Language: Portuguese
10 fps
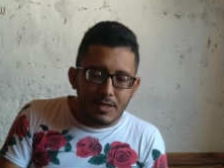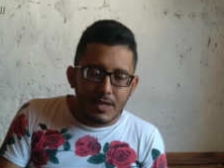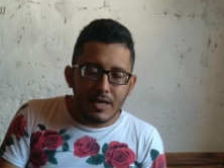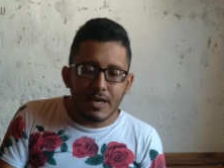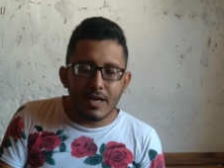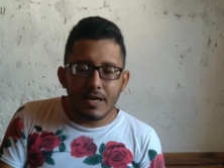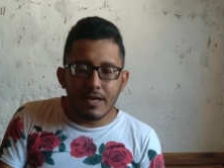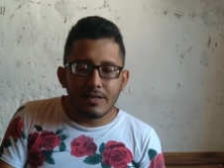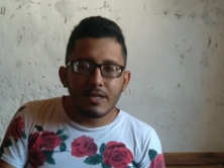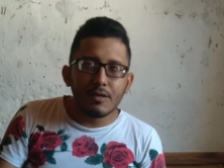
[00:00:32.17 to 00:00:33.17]

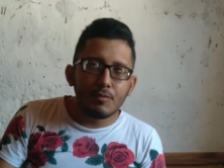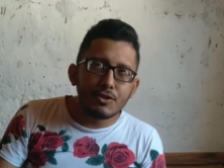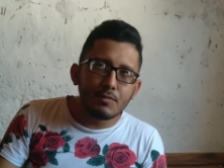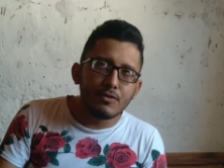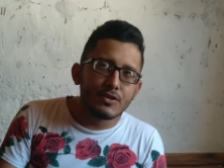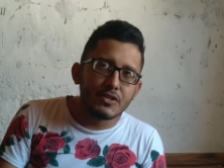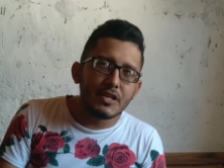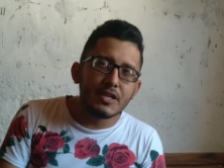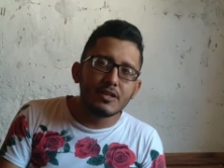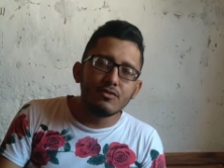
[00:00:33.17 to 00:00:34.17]
é, queria pedir para
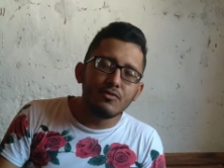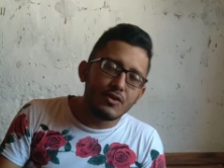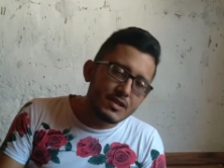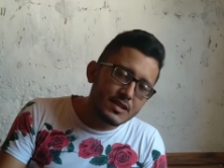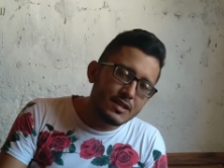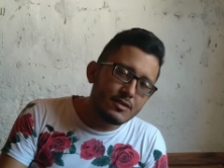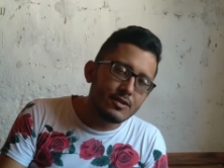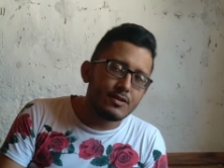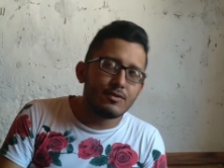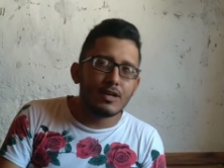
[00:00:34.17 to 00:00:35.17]
você que não foi inscrito
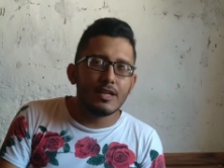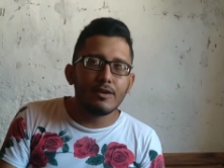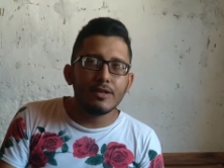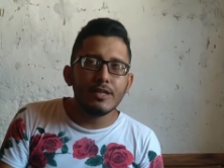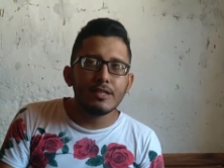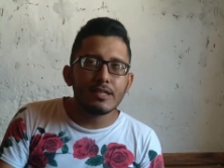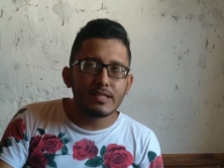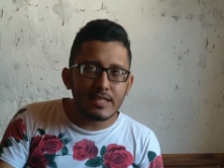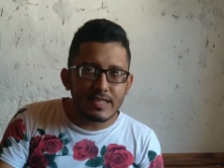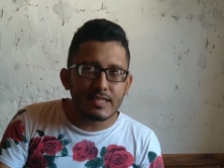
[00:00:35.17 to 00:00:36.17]
aqui no canal ainda,
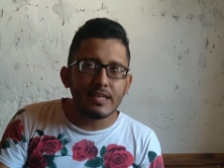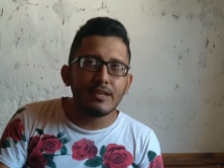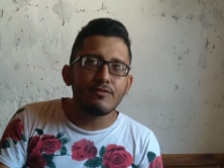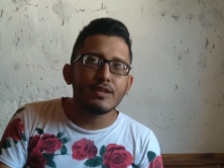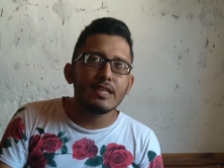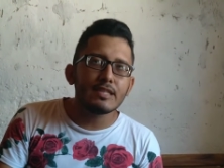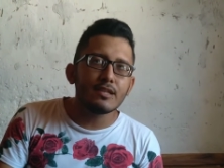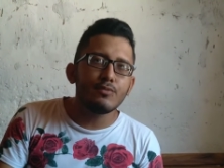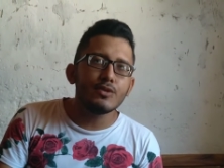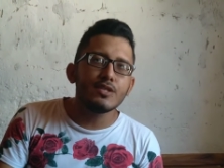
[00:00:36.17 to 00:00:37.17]
se inscreva, dê
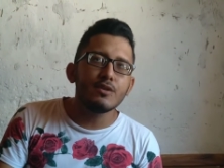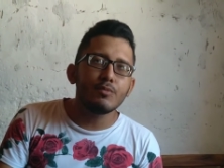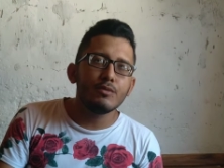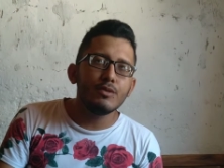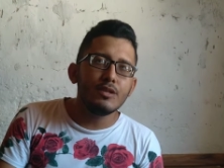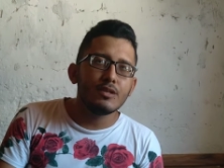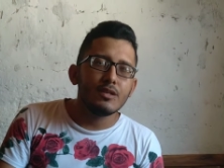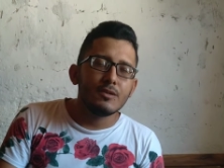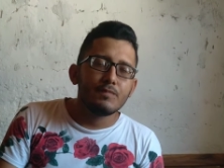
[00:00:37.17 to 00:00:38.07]
essa forcinha para mim.